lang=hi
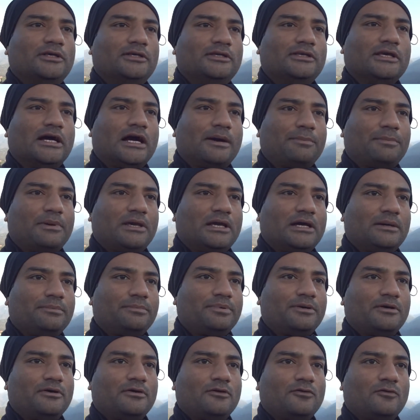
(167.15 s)
यहाँ पे आप
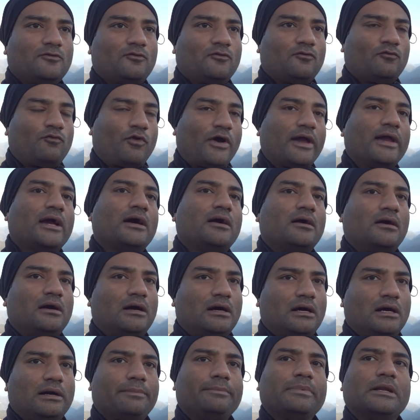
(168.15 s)
वाया
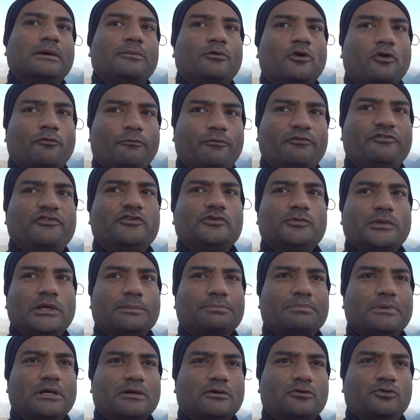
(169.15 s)
अपना ऑफिस में
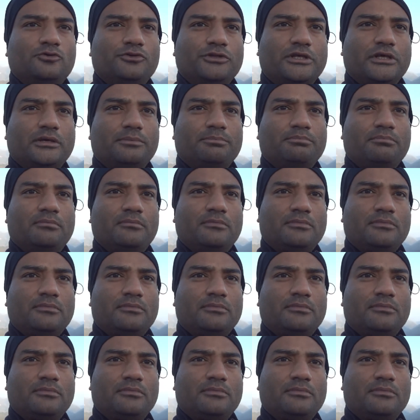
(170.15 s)
अपना खुद के